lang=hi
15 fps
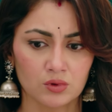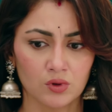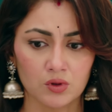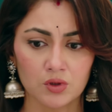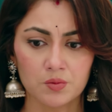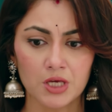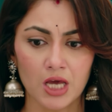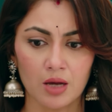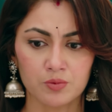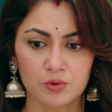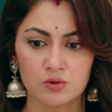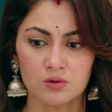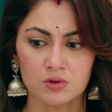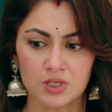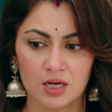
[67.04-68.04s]
कोई भी
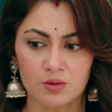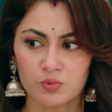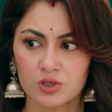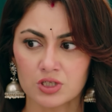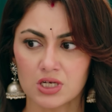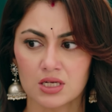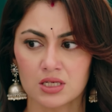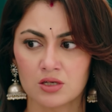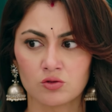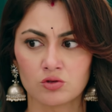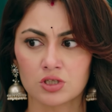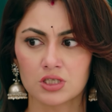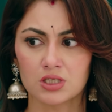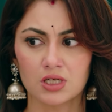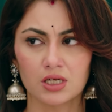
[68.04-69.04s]
आपको नुकसान पहुंचाने की
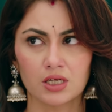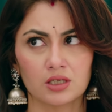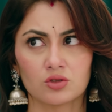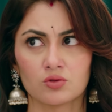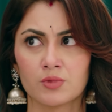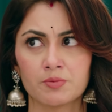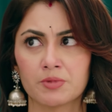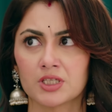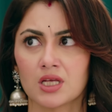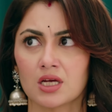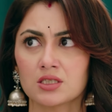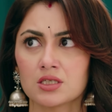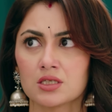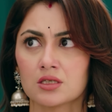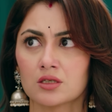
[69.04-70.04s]
कोशिश करेगा तो मैं
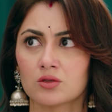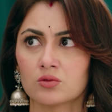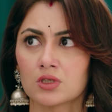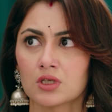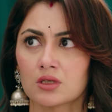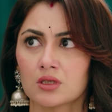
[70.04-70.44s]
बर्दाश्त नहीं करूंगा